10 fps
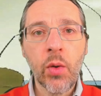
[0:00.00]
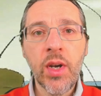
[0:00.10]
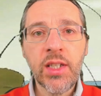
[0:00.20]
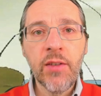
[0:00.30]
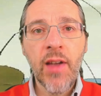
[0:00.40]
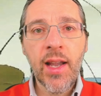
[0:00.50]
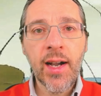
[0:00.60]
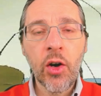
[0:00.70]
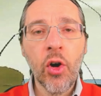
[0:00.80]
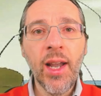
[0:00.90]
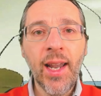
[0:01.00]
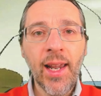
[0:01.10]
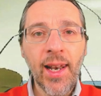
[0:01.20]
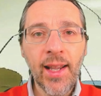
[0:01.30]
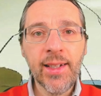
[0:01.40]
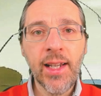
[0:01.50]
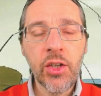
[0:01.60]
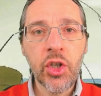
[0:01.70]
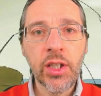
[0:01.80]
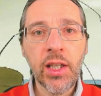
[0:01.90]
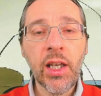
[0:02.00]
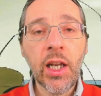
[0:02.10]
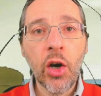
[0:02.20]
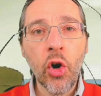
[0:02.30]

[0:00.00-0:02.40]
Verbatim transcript: questi vengano eletti dai cittadini